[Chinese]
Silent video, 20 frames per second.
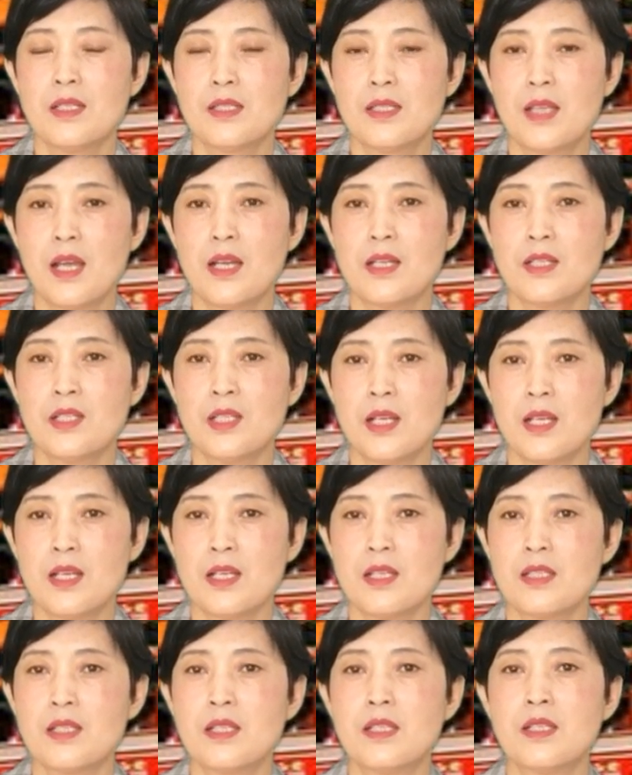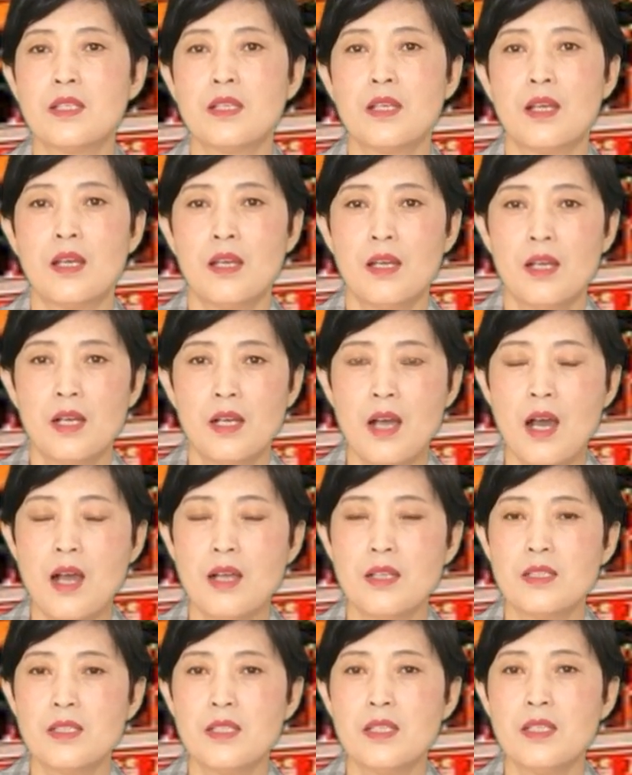在这一次
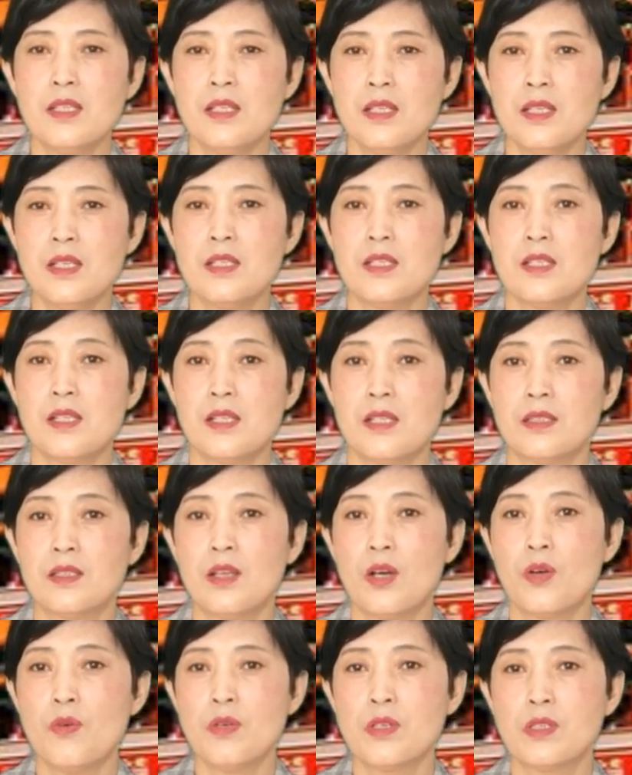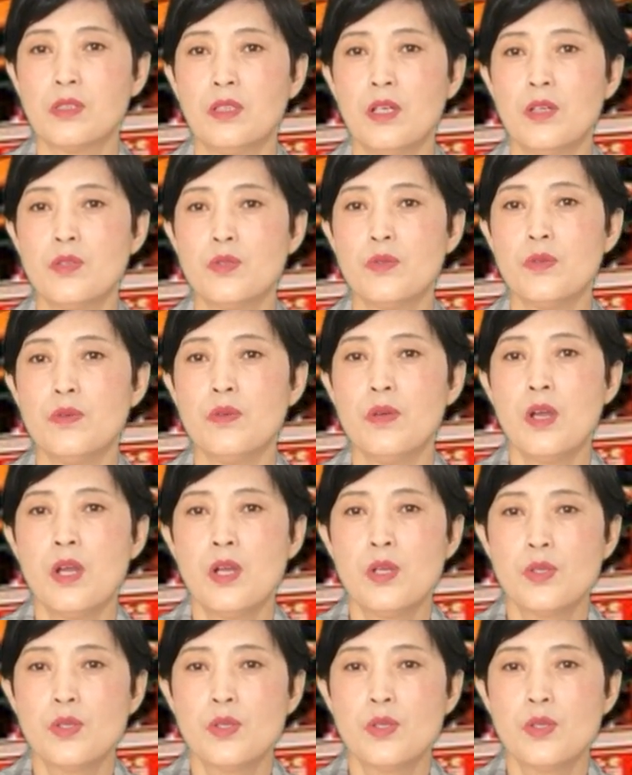抗击疫情的过程当中，